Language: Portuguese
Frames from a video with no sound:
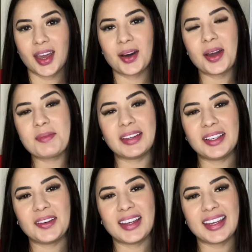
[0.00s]
Oi
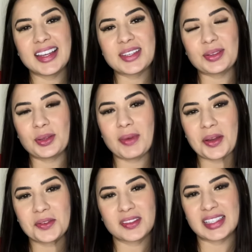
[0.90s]
patroinhas, tudo
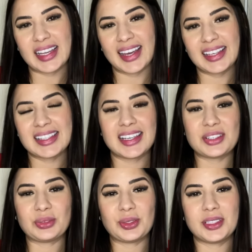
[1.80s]
bem com vocês?
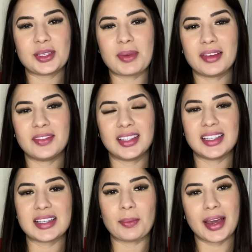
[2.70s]
Sejam todas
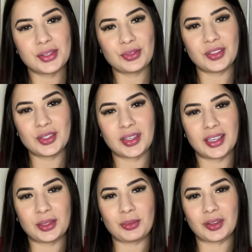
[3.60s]
bem-vindas a mais um vídeo
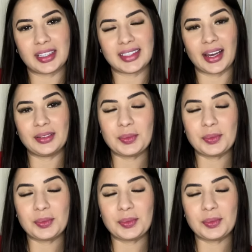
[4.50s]
aqui no meu canal.